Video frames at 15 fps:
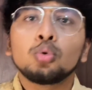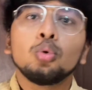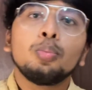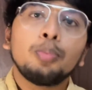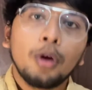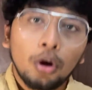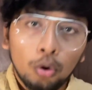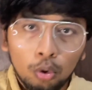
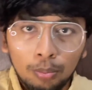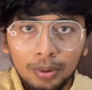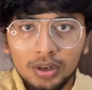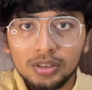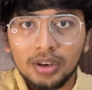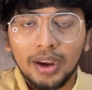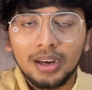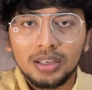சூப்பர்
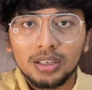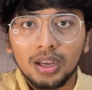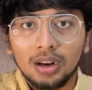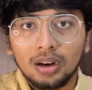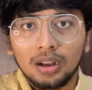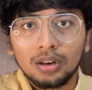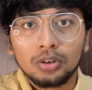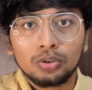டூப்பர்
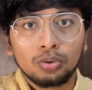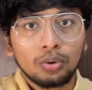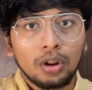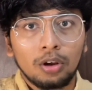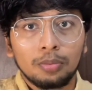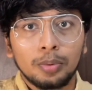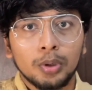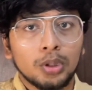ஸ்டைலிஷாக இருக்கார்
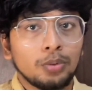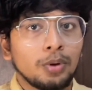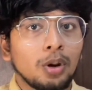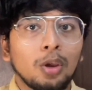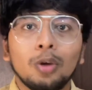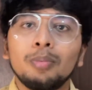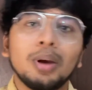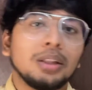சூர்யாவை பொறுத்த
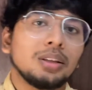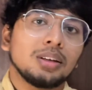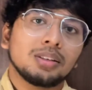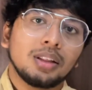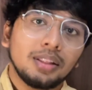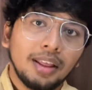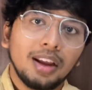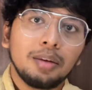வரைக்கும்
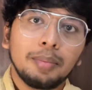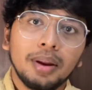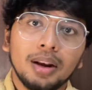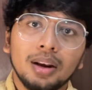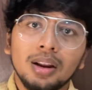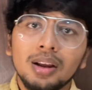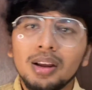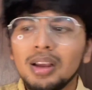அதில்
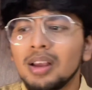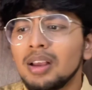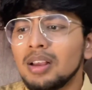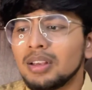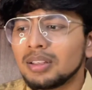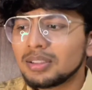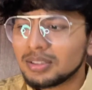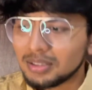சந்தேகமே இல்லை
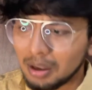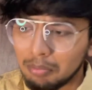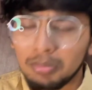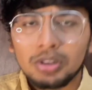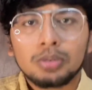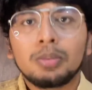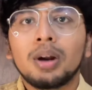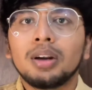
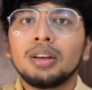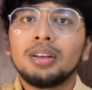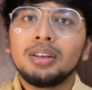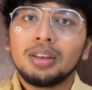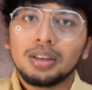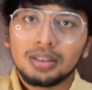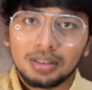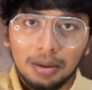செம்ம
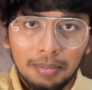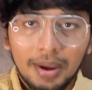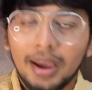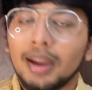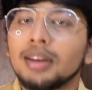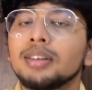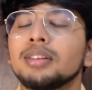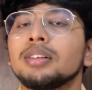ஸ்மார்ட்டு
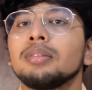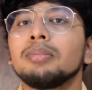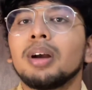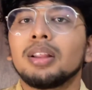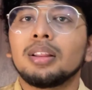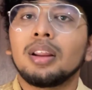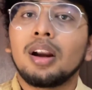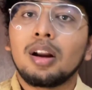செம்ம
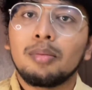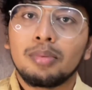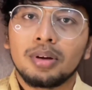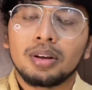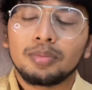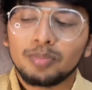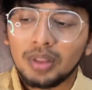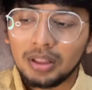ஹேண்ட்ஸம் அதெல்லாம்
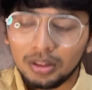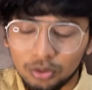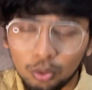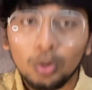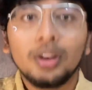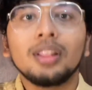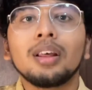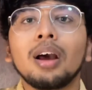நம்ம இதை
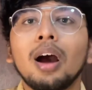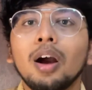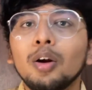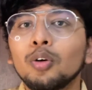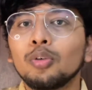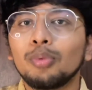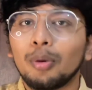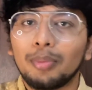சொல்லி தான்
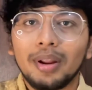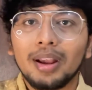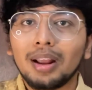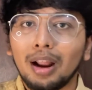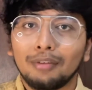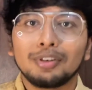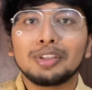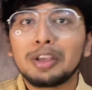ஆகணும்
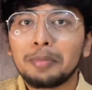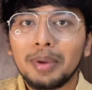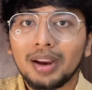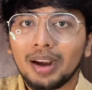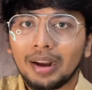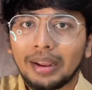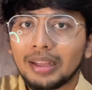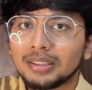அப்படிங்கிற
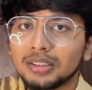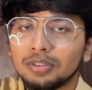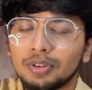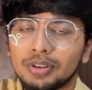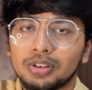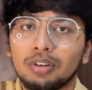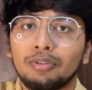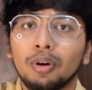அவசியமே கிடையாது
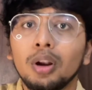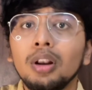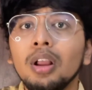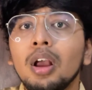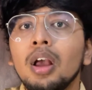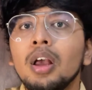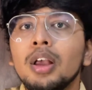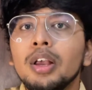ஃபஸ்ட் ஆஃப் ஆல்